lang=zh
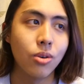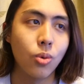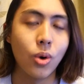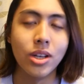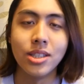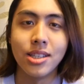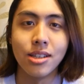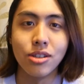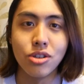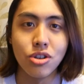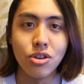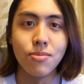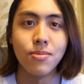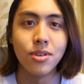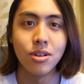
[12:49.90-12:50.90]
玩些
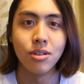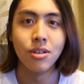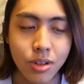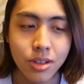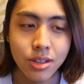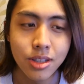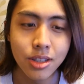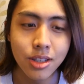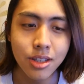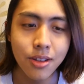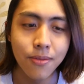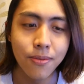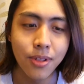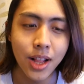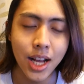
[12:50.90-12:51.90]
什么。今天
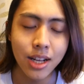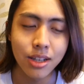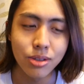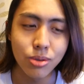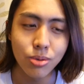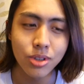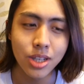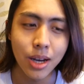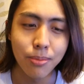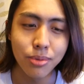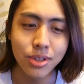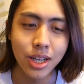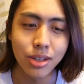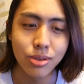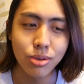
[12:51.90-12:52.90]
的 vlog 说长
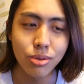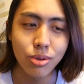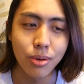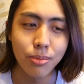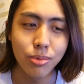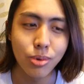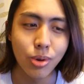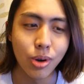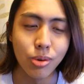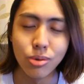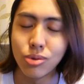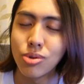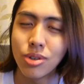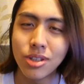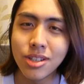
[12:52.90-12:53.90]
不长，说短不短，我
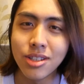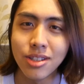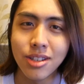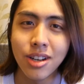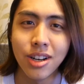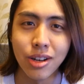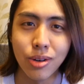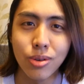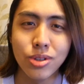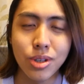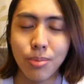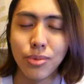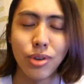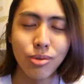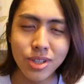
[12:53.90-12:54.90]
觉得真的是很
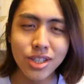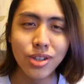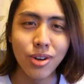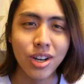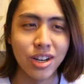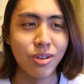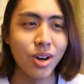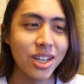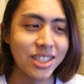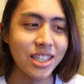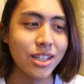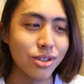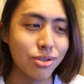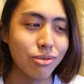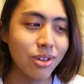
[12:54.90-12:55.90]
什么东西都很快
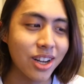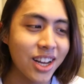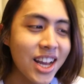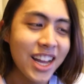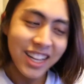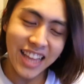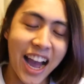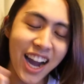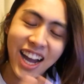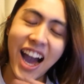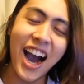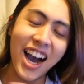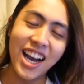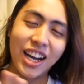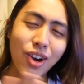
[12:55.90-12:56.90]
结束了，打
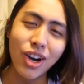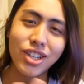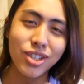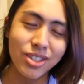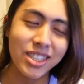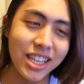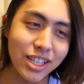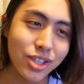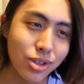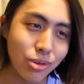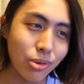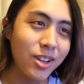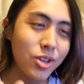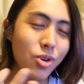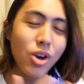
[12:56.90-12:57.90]
卡很快就结
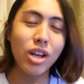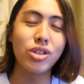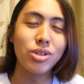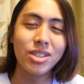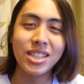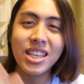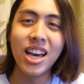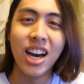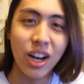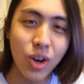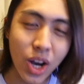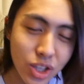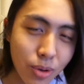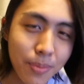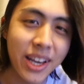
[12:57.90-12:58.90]
束，UHC 很
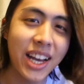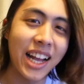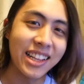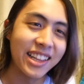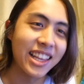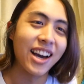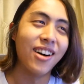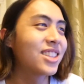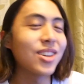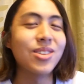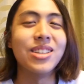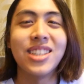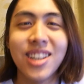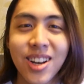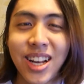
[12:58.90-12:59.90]
快就被干掉，到
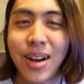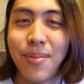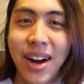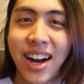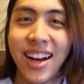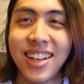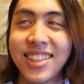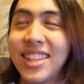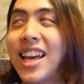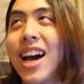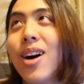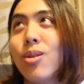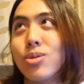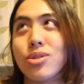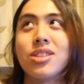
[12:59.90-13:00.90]
底是要干嘛？等
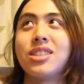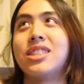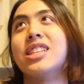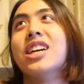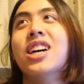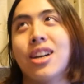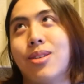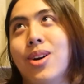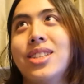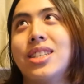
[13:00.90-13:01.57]
下我就直接很快